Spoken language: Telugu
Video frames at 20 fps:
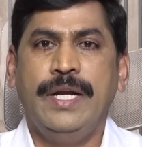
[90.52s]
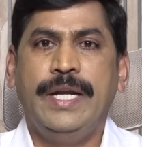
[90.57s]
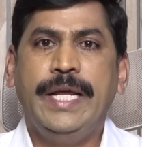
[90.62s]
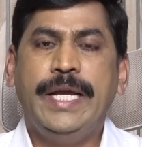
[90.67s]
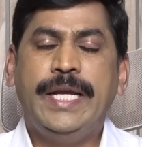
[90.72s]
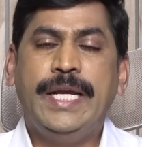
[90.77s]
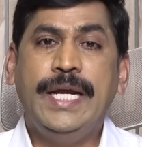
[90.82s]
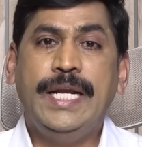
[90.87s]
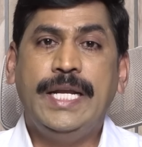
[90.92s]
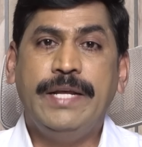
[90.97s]

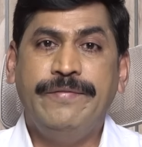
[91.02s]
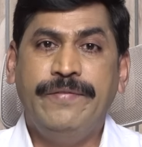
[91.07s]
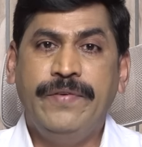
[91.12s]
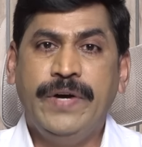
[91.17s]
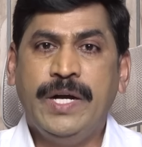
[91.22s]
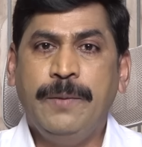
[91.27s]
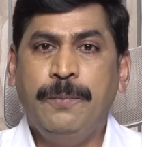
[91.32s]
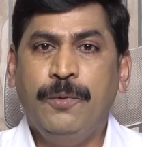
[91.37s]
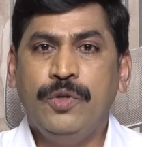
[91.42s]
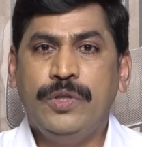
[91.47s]
టికెట్
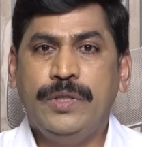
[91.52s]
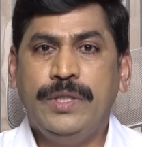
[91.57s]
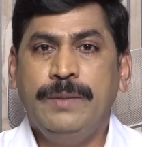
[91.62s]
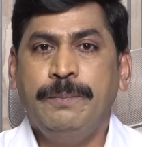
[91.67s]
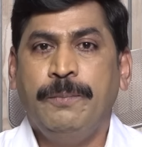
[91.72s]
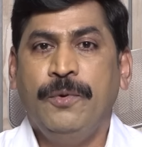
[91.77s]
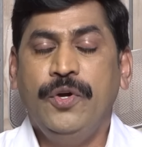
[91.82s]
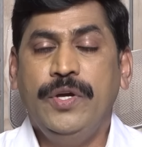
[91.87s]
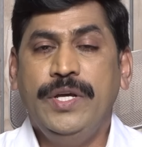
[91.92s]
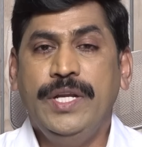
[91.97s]
ఇవ్వకపో
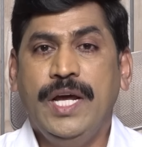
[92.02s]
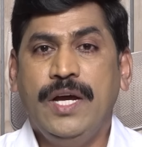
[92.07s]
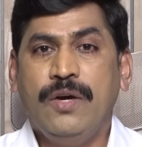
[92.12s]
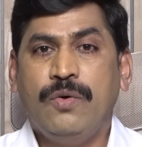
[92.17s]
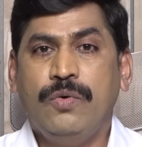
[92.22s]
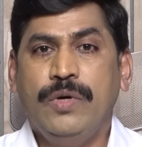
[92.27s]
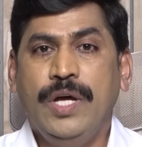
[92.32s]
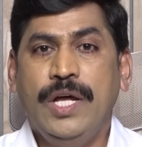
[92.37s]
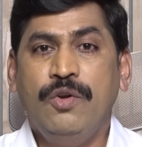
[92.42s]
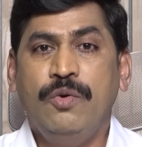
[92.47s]
పోయినా
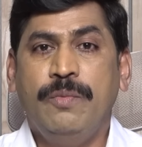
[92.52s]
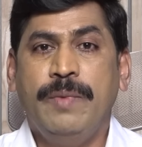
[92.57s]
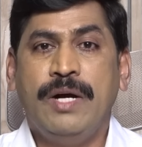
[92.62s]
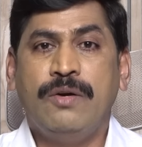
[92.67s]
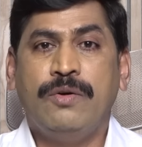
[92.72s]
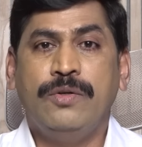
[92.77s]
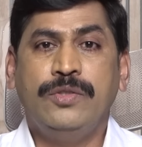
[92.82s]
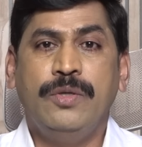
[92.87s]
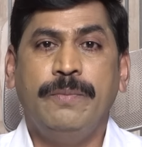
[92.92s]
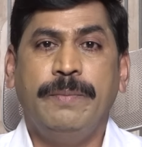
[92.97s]
కూడా నువ్వు మా
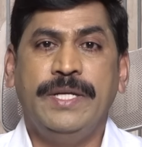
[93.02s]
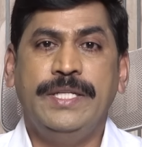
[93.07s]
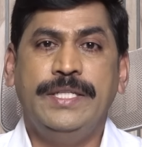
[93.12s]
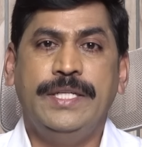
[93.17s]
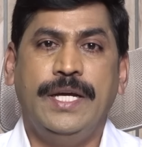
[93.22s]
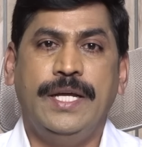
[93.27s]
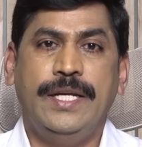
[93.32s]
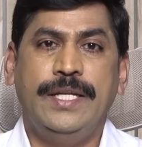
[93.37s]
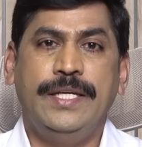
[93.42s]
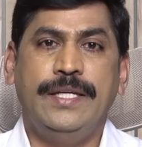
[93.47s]
కోసం
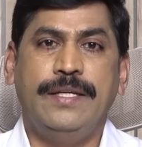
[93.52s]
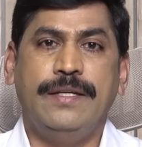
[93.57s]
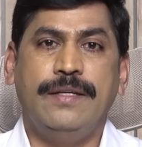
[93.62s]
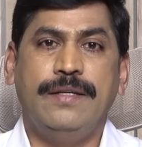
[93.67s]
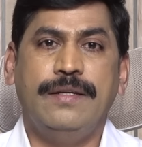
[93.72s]
పనిచేయాలి